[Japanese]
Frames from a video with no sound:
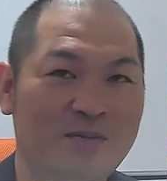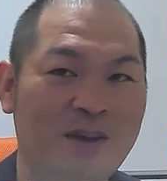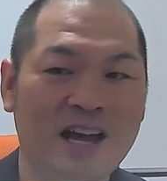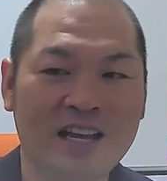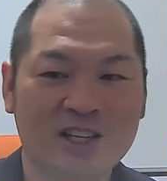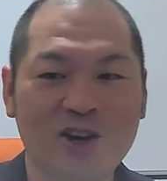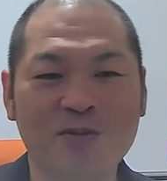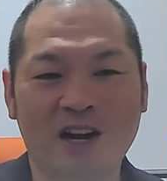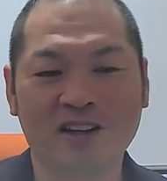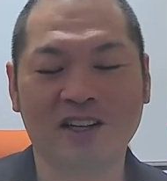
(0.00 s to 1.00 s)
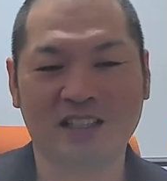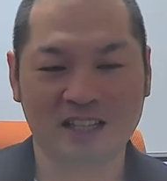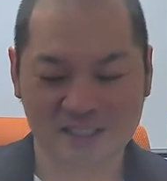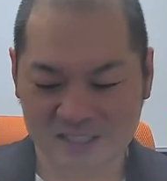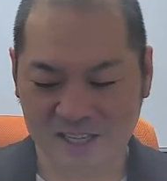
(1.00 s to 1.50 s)
まあ興味ある方
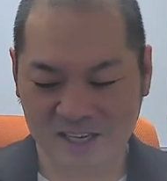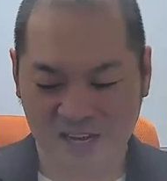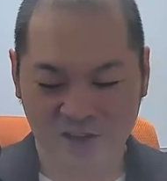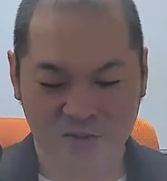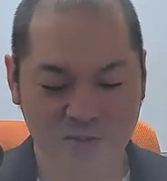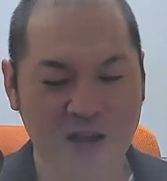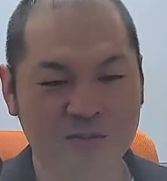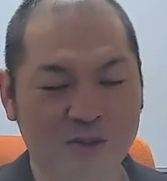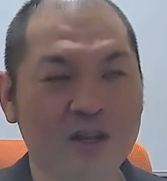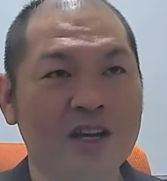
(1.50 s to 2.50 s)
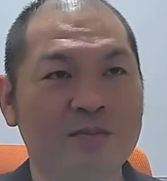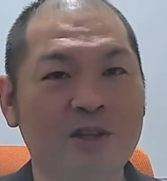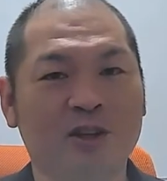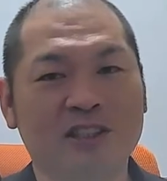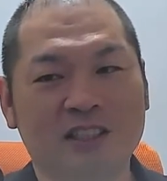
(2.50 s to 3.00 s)
はね、ぜひあの、プライム
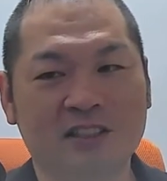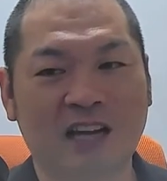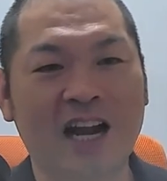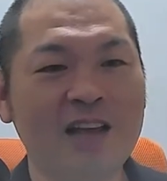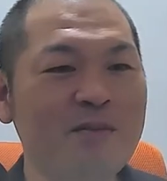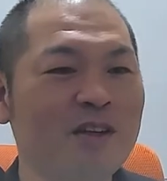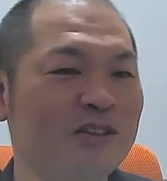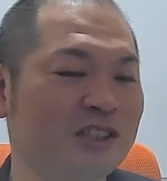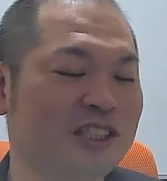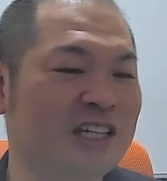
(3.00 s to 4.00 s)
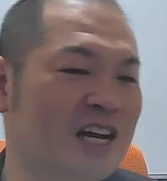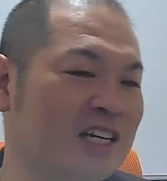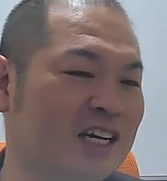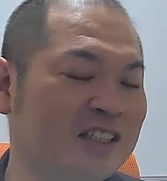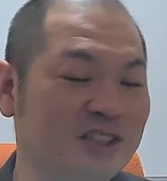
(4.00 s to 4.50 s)
見てほしいんですけど、あれ見ると時
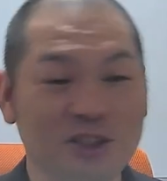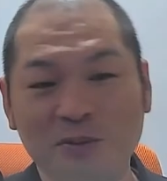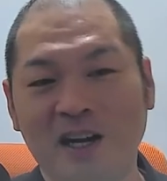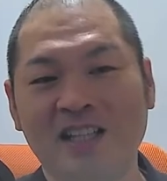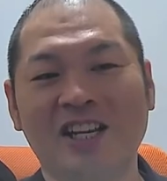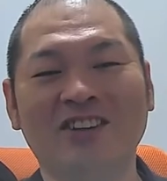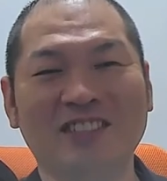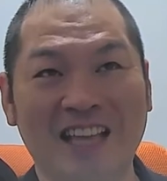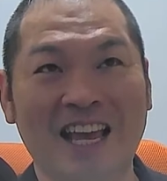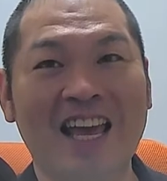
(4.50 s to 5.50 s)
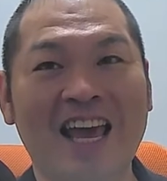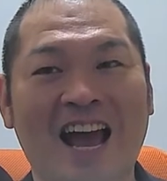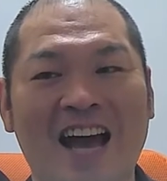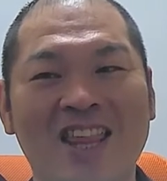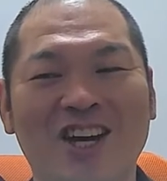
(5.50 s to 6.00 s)
間がっつり奪われちゃうんで、
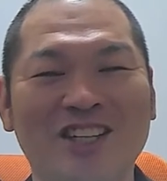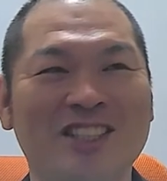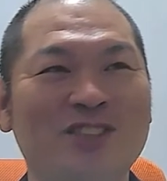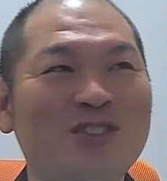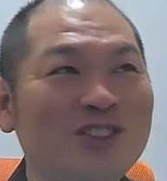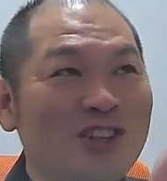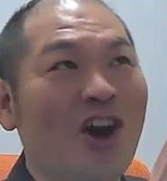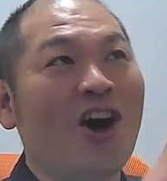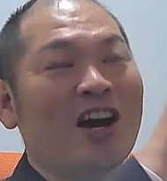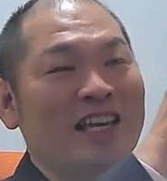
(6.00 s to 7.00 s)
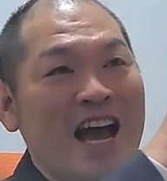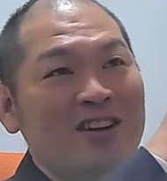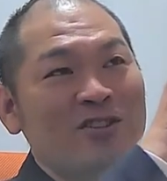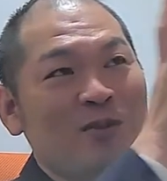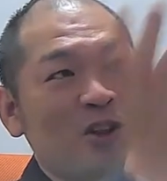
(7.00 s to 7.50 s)
あの、自分のや
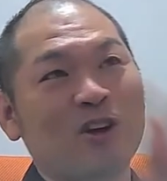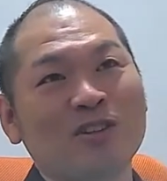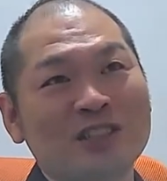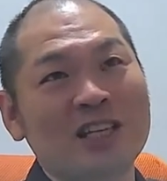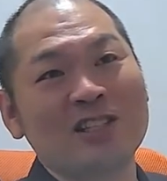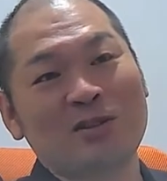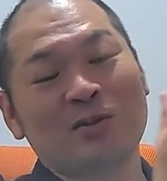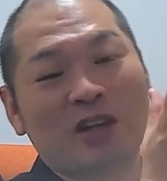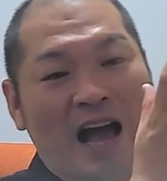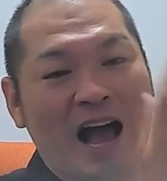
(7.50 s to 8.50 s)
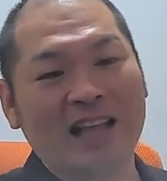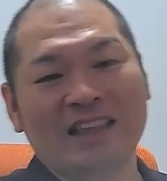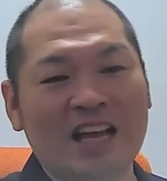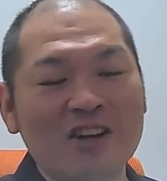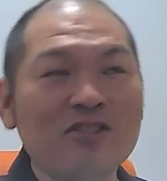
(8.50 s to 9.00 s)
るもの、優先するものがあっ
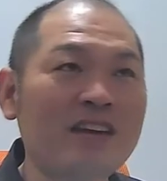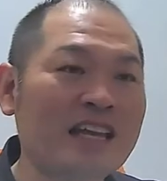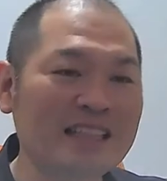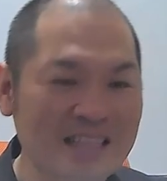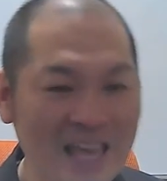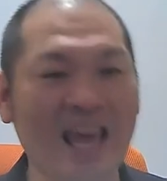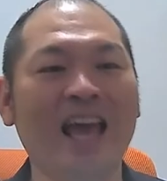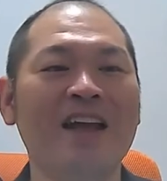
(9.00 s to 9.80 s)
た上で、